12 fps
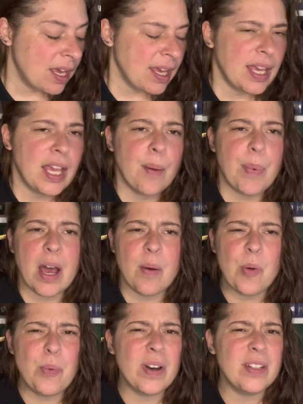Et
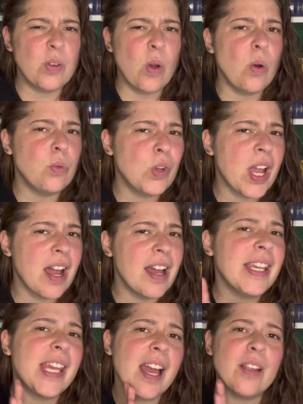apparemment, pour l'instant, en tout cas,
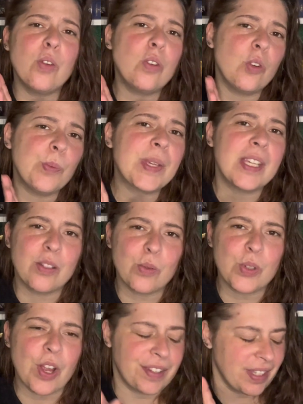il y a deux tomes qui sont
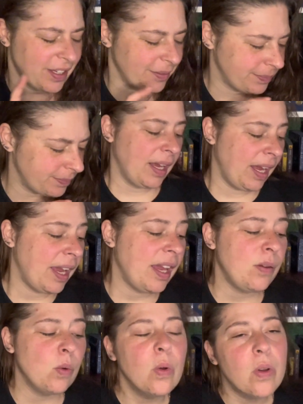sortis.
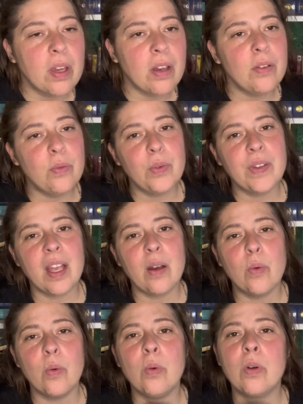Et donc, euh, nous
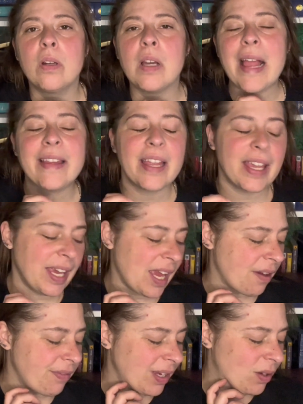allons attaquer
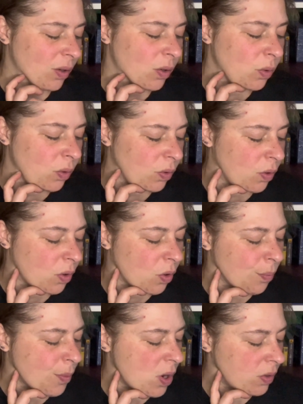avec euh, une
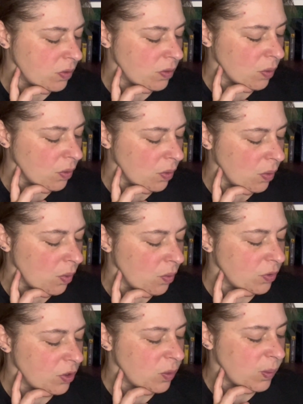romance où
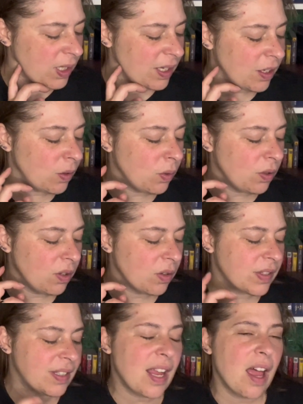on suit une
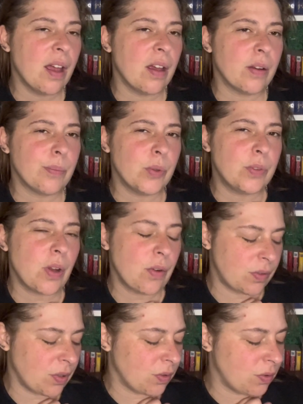star
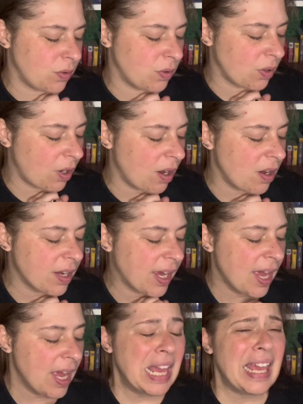montante du rock
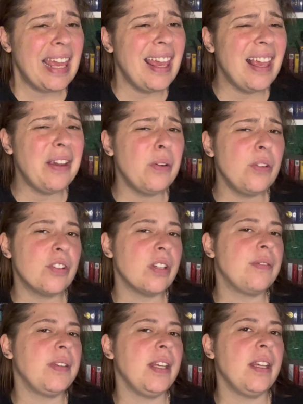et une jeune
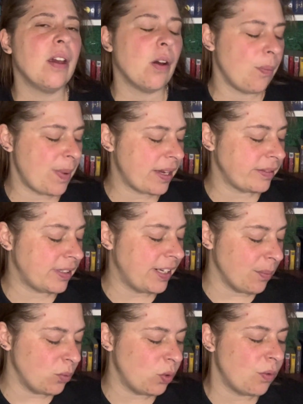fille en mal
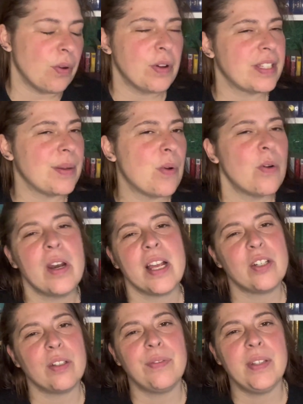d'amour. Forcément, la
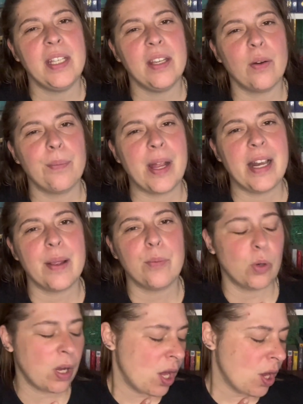jeune fille en mal
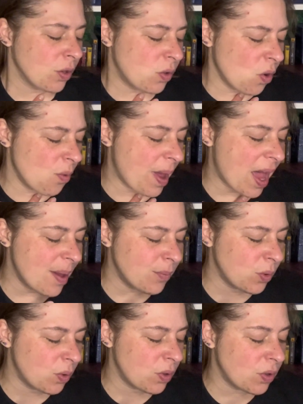d'amour tombe
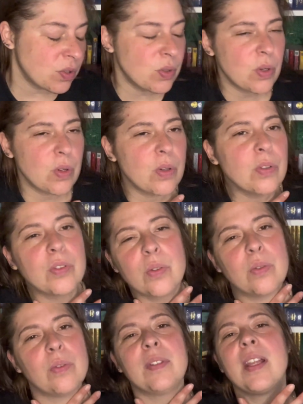amoureuse de
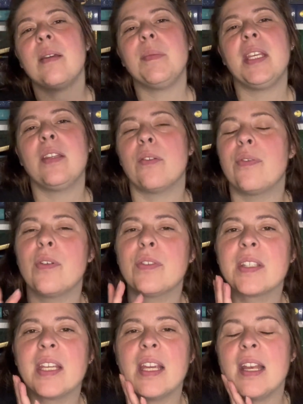son amie
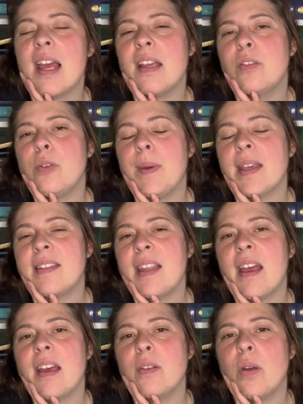d'enfance qui est la
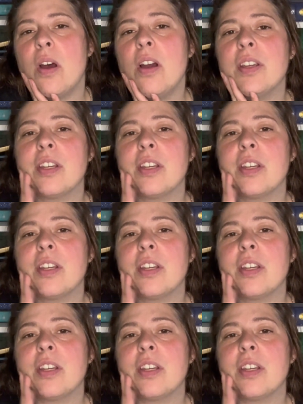superstar de rock.